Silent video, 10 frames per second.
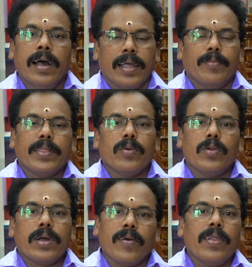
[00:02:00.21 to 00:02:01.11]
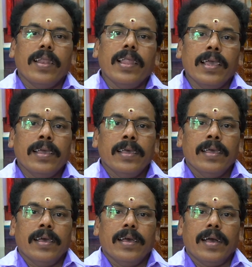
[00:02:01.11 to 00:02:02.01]
அதை பற்றி ஒன்றும் கவலை இல்லை
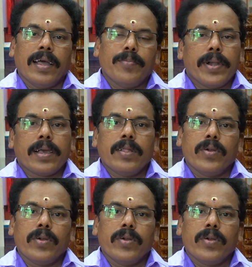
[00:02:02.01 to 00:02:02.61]
அது பாட்டுக்கு அது